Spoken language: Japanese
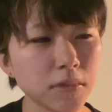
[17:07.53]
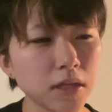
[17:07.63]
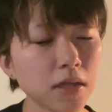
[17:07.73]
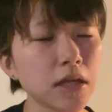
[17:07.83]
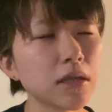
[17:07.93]
な
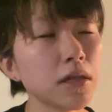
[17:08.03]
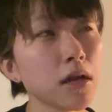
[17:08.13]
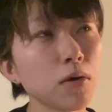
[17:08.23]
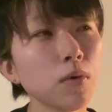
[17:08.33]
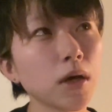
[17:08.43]
んか日記に
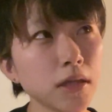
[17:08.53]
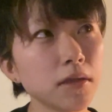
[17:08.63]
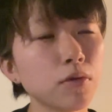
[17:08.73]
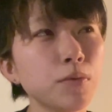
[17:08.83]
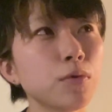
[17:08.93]
書こうかなっ
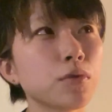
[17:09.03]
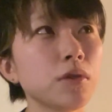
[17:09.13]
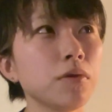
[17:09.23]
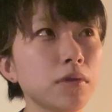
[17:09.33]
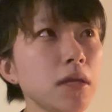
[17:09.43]
て思うこと
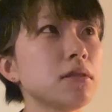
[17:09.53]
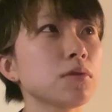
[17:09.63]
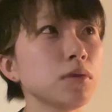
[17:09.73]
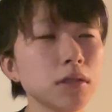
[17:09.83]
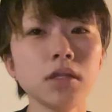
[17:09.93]
によって
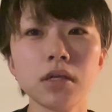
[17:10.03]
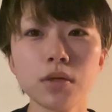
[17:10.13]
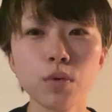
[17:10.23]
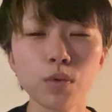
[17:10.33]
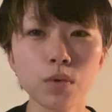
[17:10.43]
少し
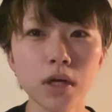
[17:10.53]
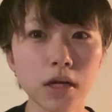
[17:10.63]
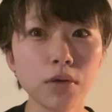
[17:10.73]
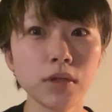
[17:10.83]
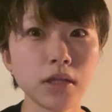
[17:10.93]
心が
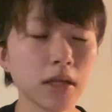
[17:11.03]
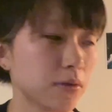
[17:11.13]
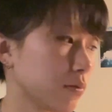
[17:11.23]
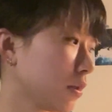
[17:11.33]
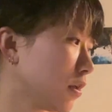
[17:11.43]
楽にな
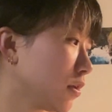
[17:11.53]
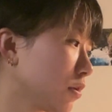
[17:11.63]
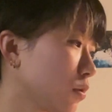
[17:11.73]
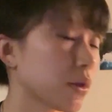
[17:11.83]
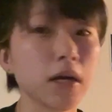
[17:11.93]
る
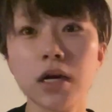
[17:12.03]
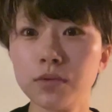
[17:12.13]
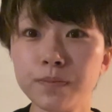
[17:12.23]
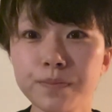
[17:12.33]
時がある